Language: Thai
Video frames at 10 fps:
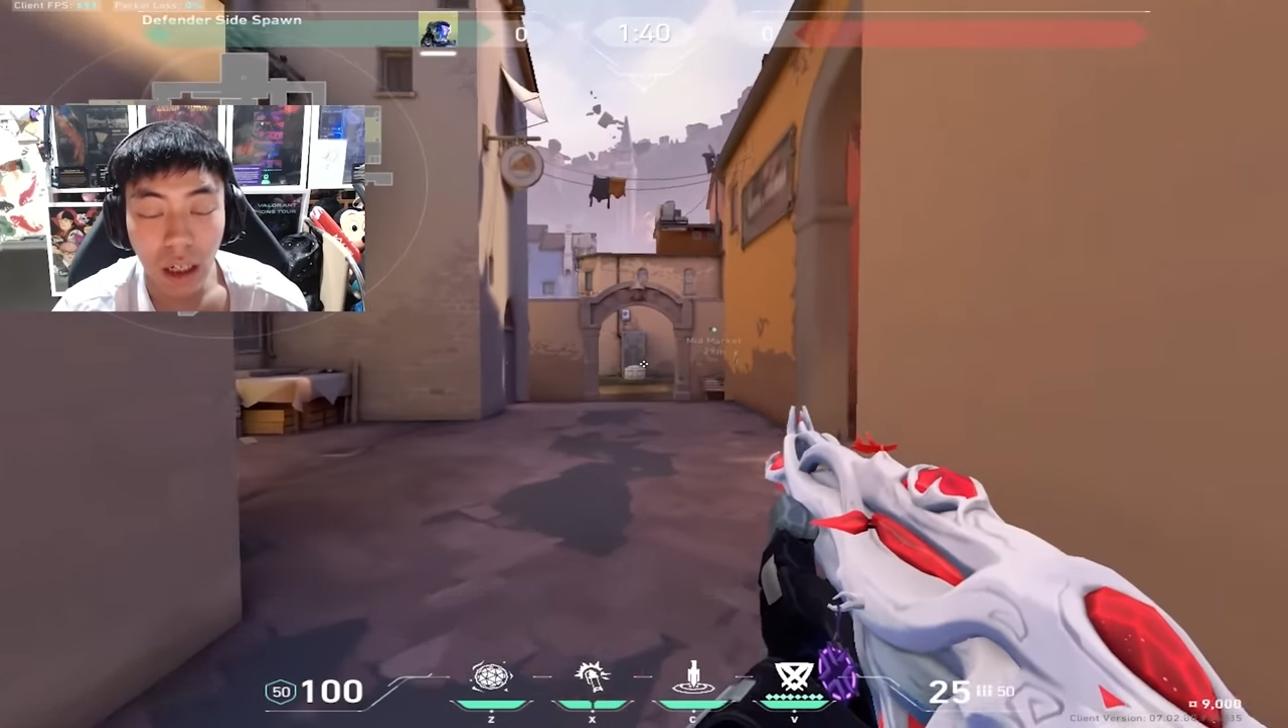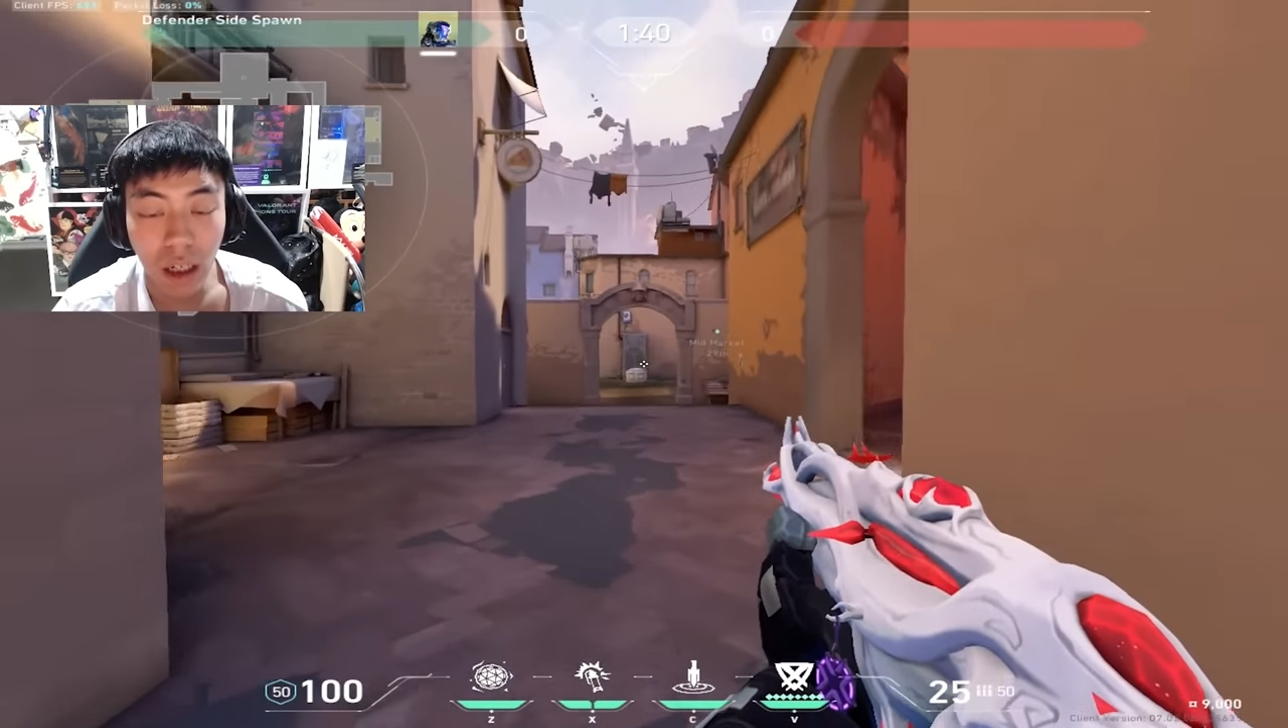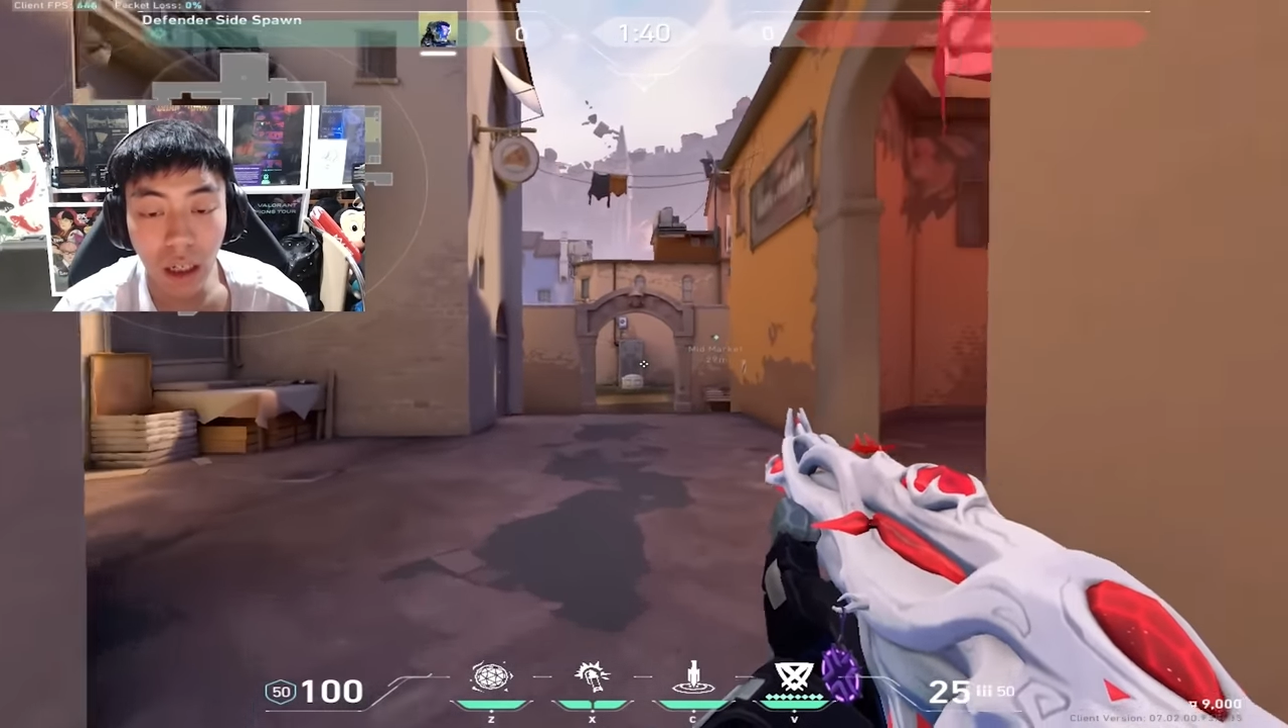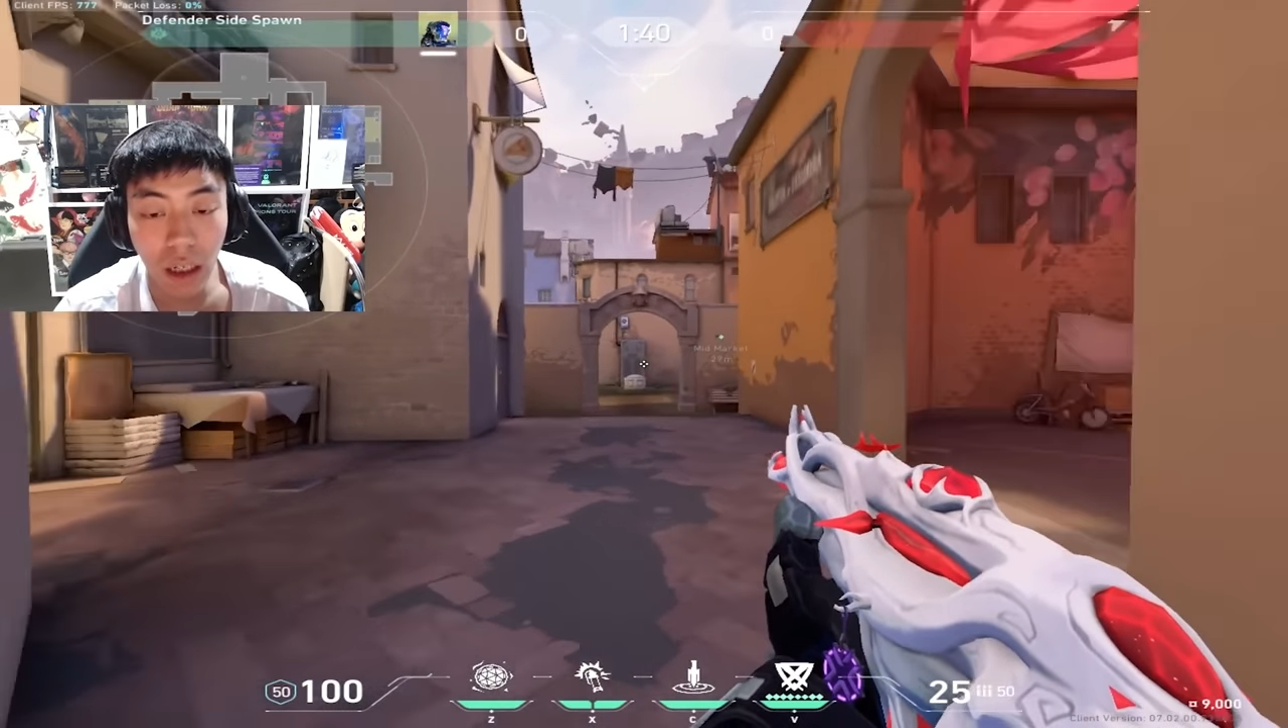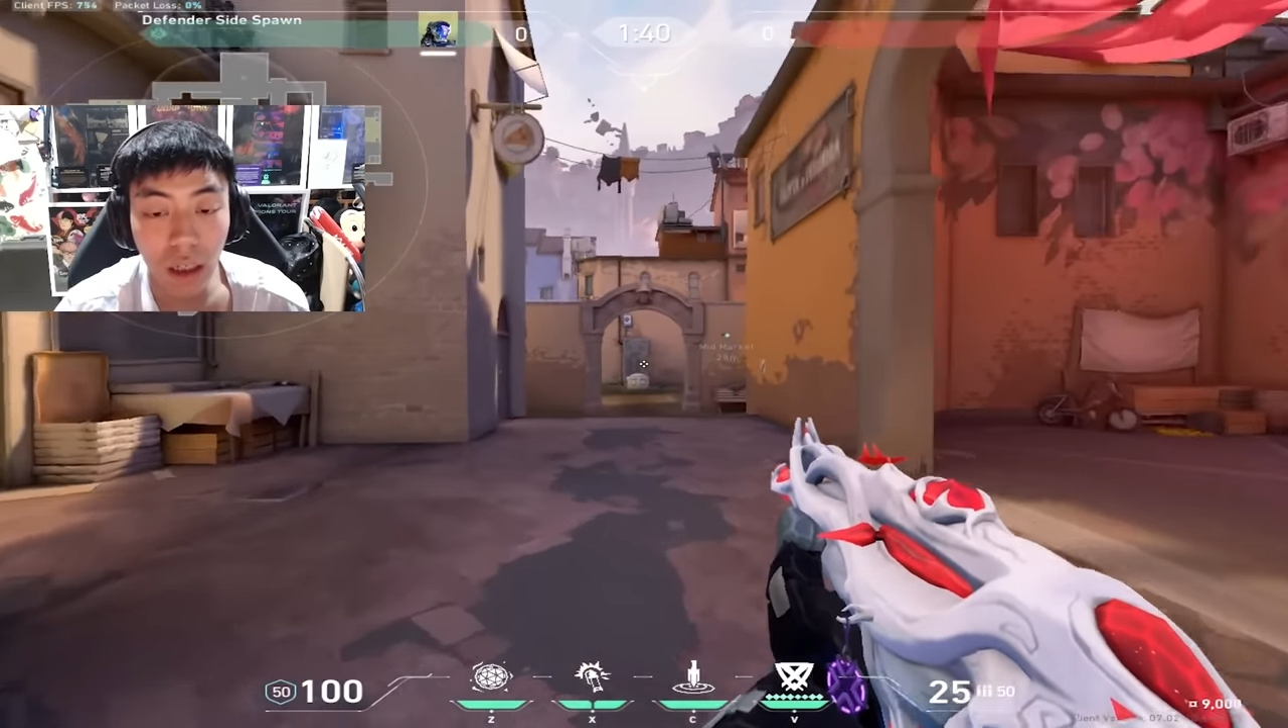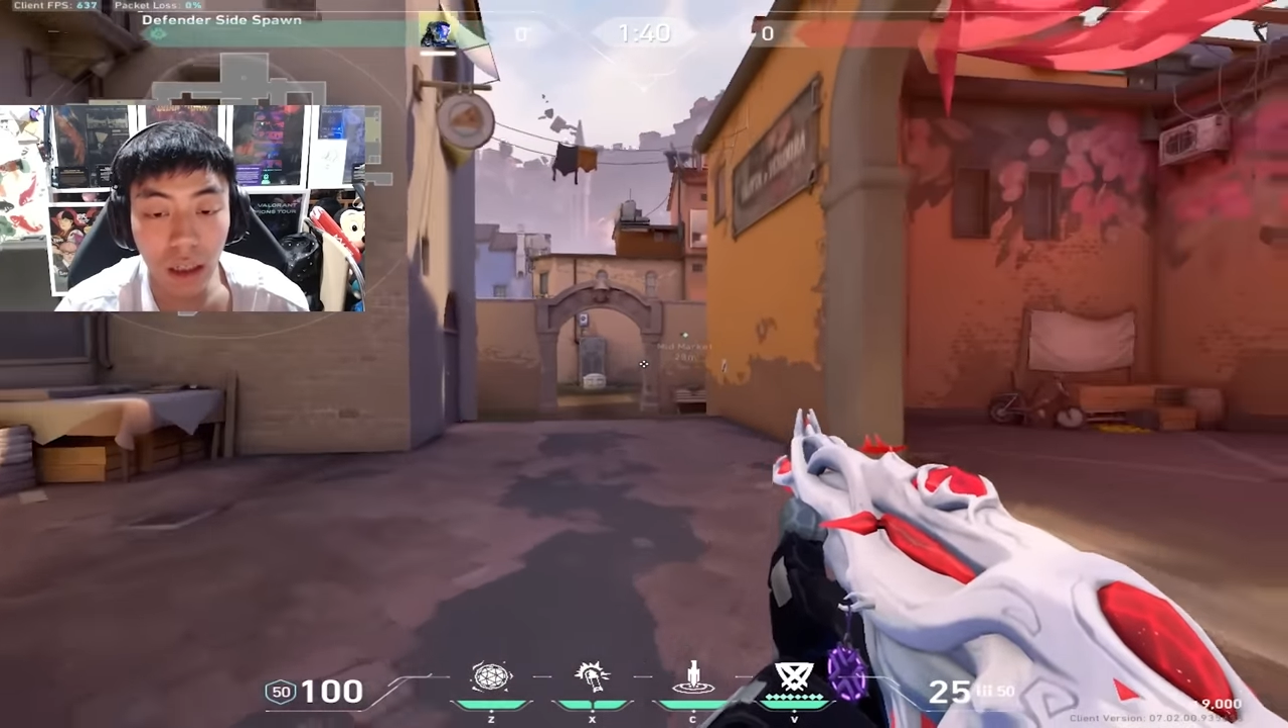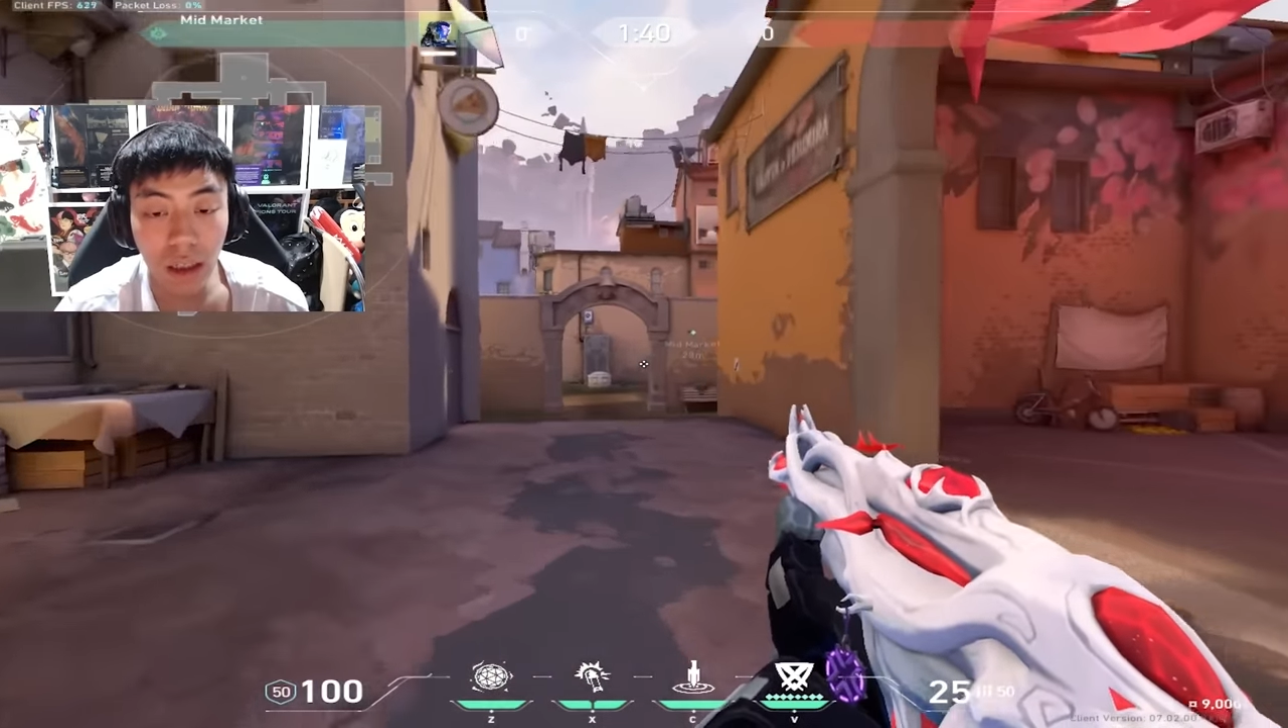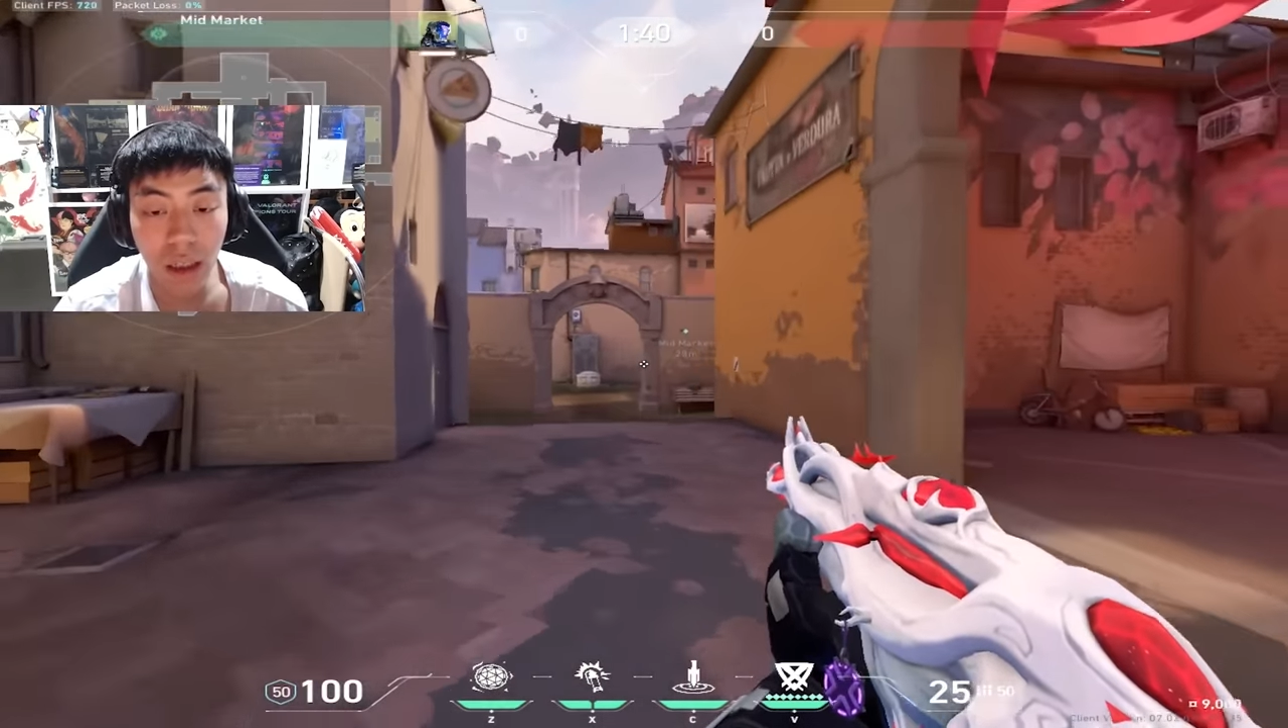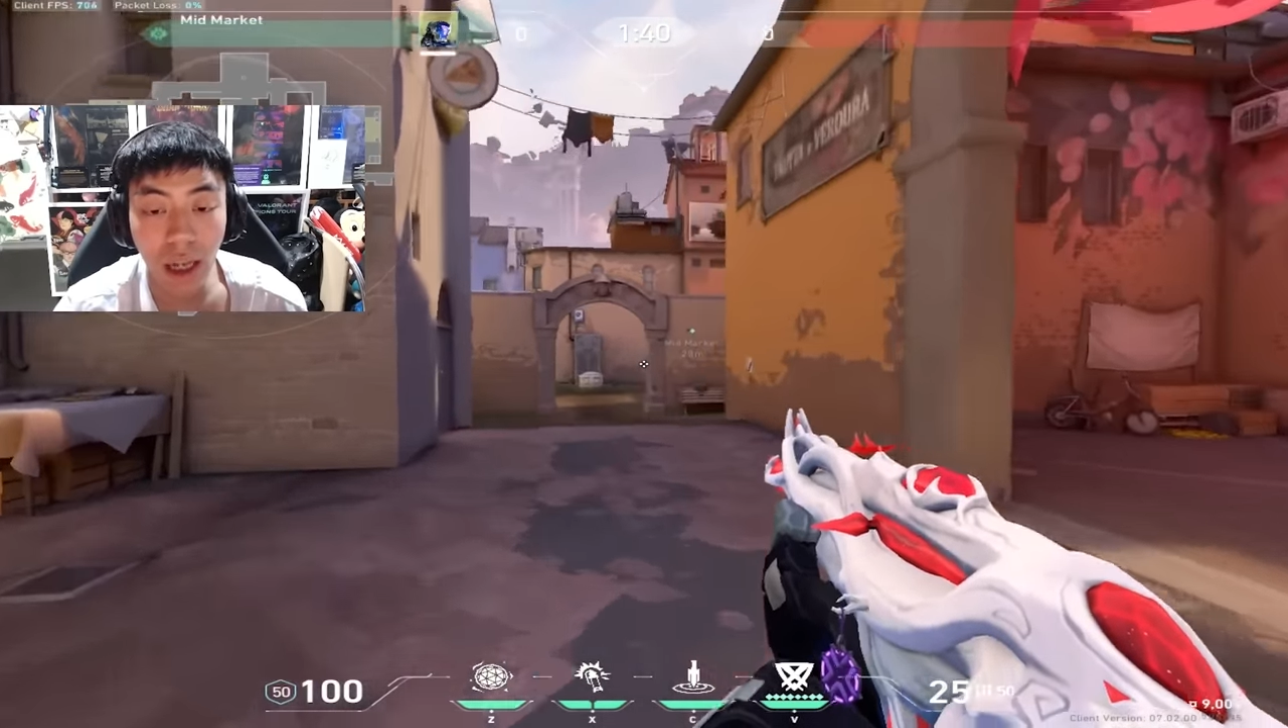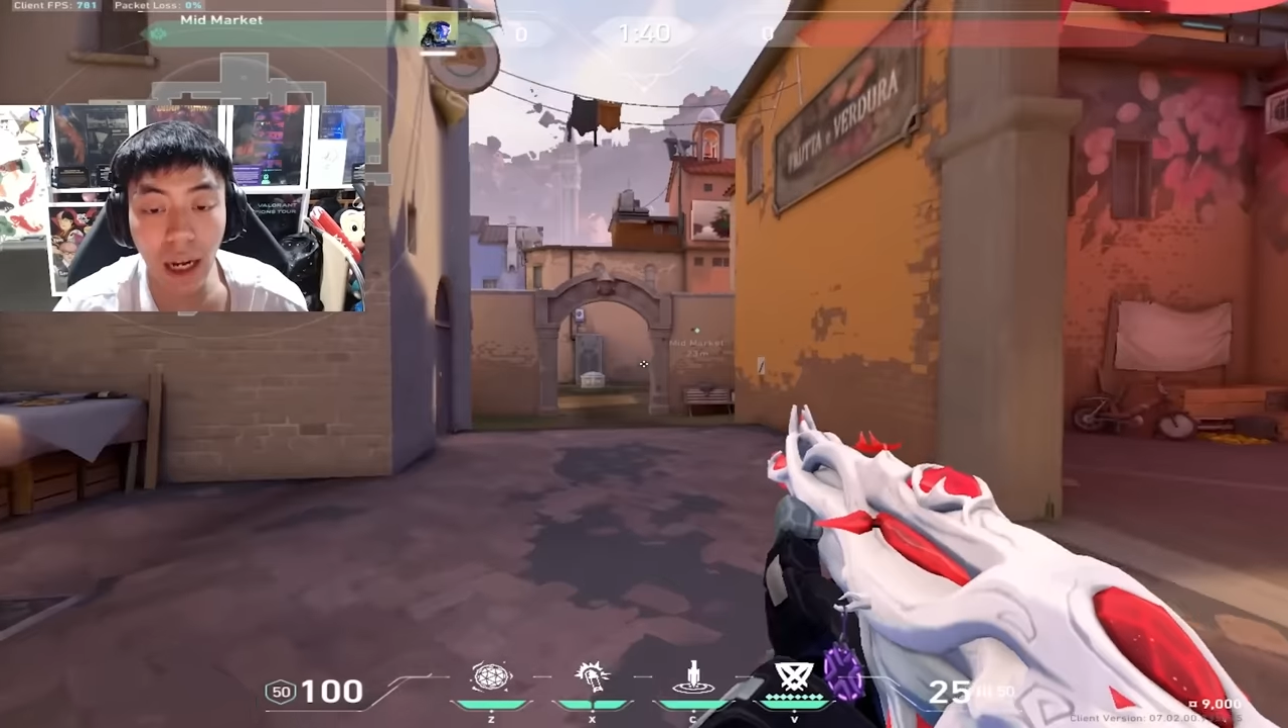คือแนะ